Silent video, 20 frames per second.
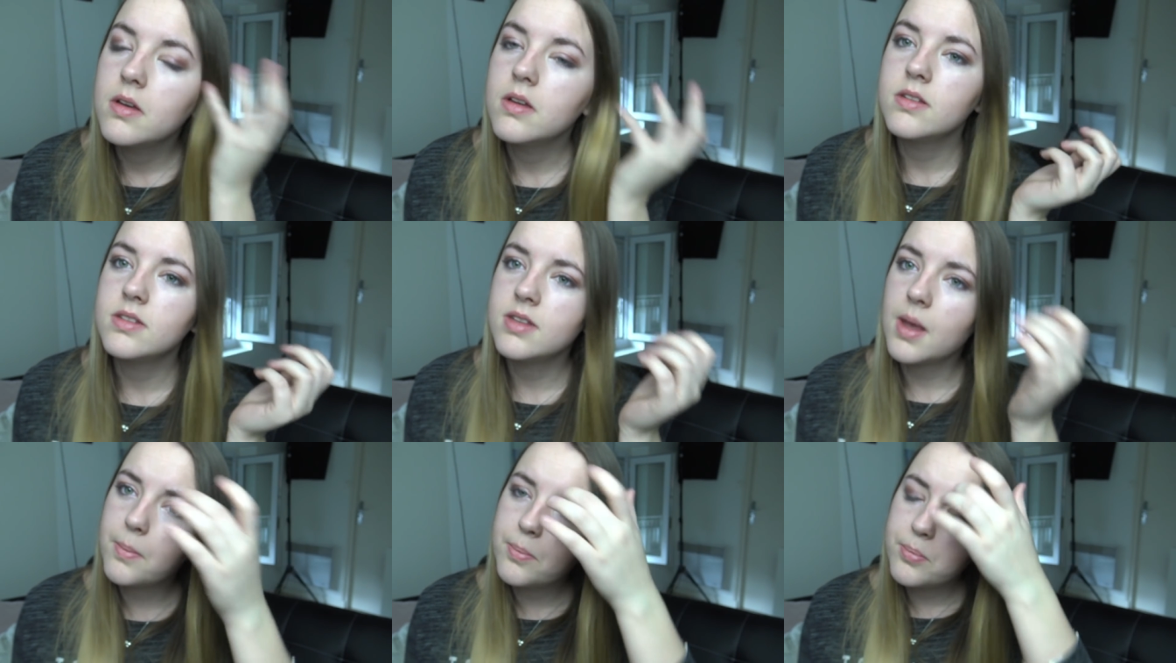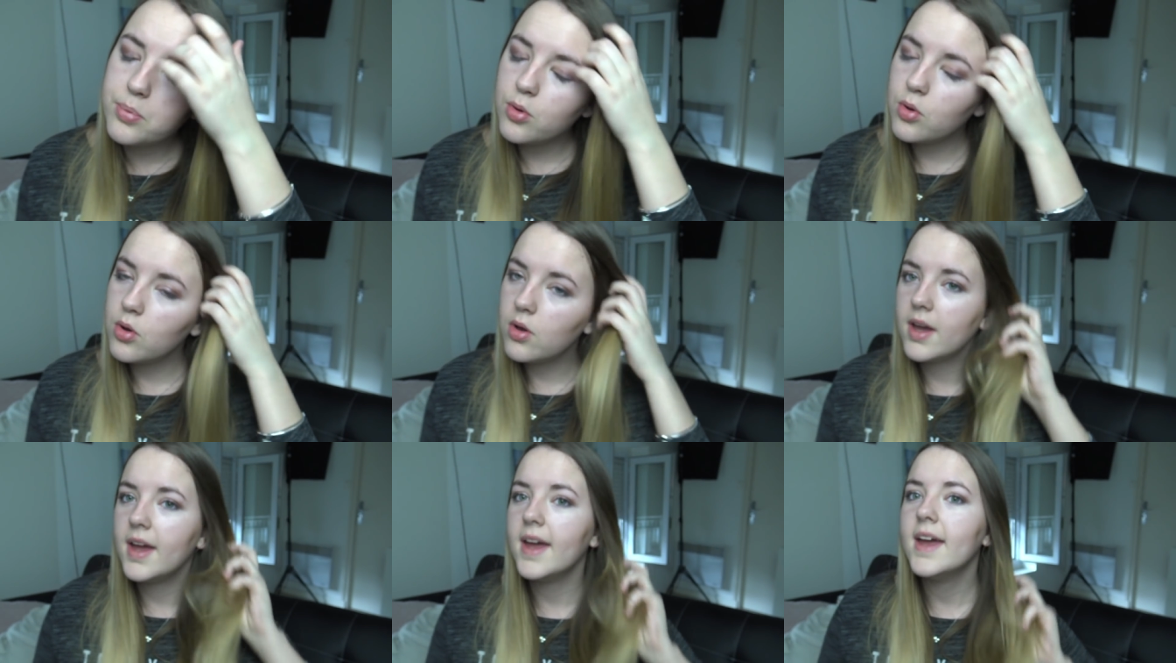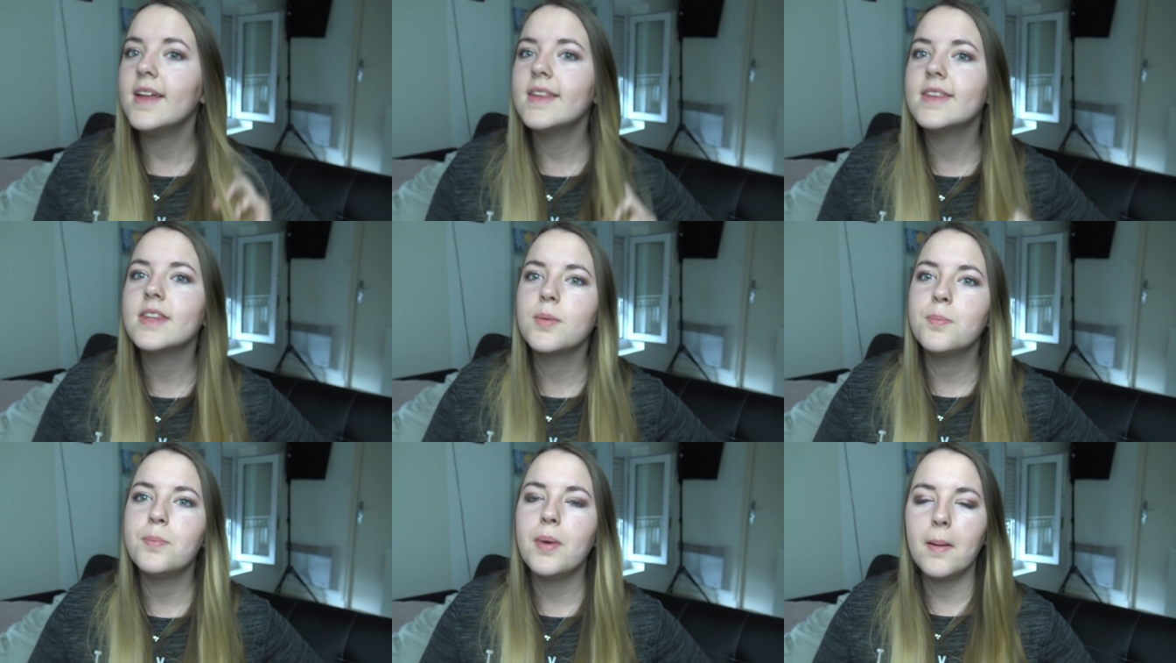Ça peut
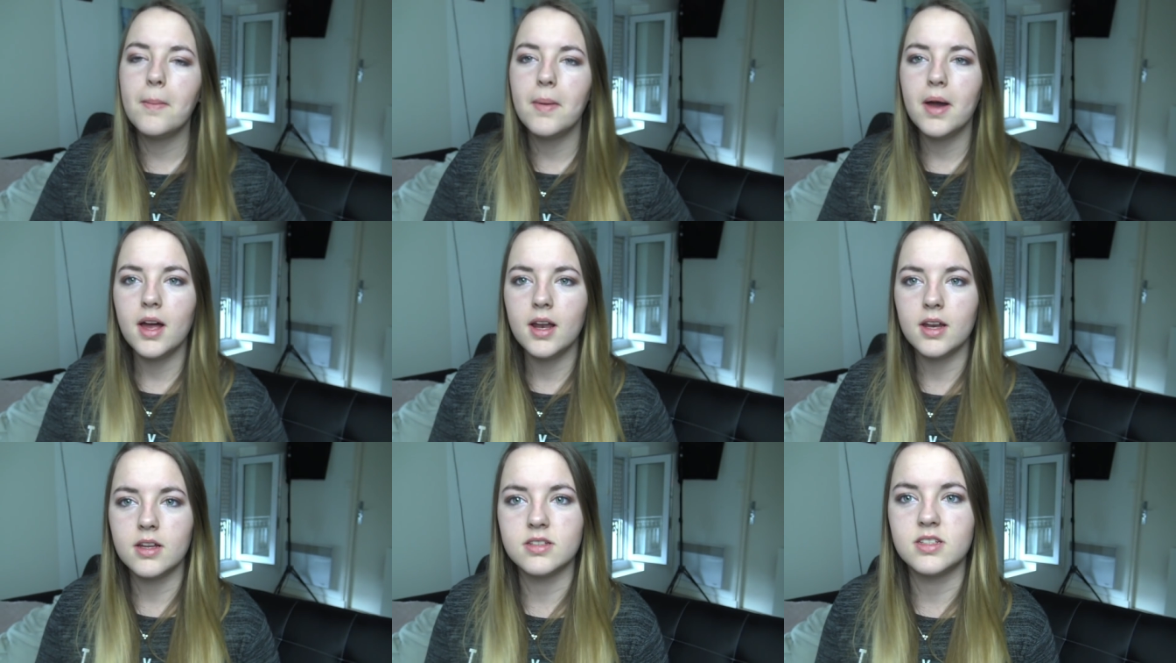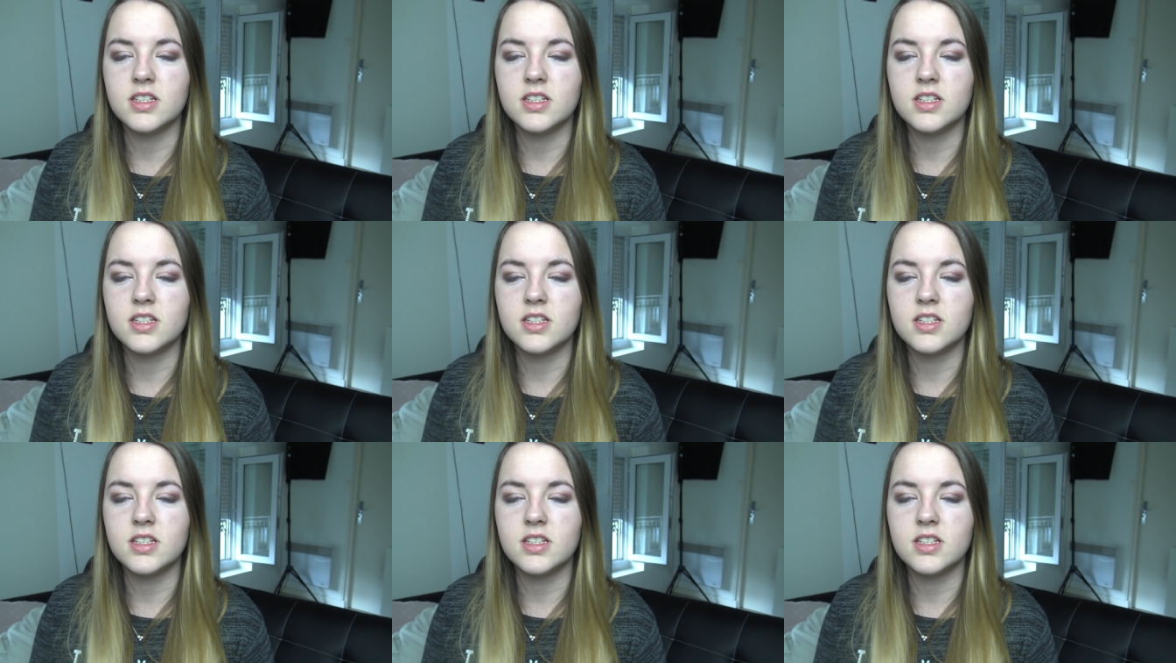être pas mal.